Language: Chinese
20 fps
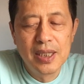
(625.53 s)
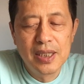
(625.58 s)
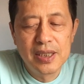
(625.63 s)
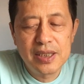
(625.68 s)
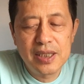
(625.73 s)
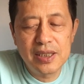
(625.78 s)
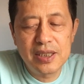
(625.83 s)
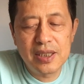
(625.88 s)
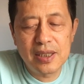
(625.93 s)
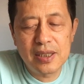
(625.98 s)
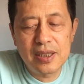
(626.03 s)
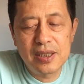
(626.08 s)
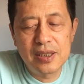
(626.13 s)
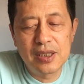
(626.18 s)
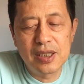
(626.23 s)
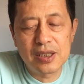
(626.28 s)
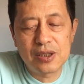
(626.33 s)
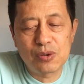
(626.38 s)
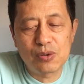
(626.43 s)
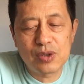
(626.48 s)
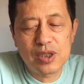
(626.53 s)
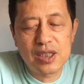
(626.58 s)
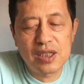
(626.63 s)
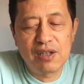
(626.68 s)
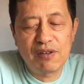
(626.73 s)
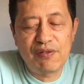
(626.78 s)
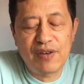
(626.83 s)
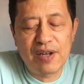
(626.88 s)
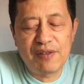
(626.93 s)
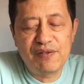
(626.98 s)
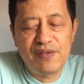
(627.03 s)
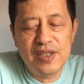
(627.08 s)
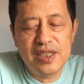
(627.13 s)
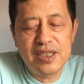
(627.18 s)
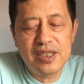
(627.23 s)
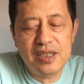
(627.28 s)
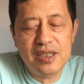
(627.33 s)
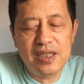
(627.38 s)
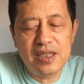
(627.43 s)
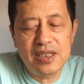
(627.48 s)
进行各种折返，飞
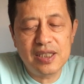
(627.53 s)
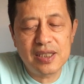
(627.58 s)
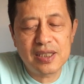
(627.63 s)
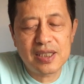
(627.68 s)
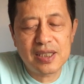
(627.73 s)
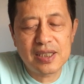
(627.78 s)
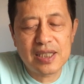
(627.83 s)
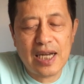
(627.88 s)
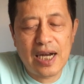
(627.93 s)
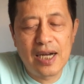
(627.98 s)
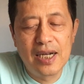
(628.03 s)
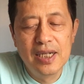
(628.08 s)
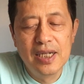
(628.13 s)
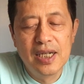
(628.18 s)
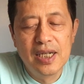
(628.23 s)
机抵近侦察。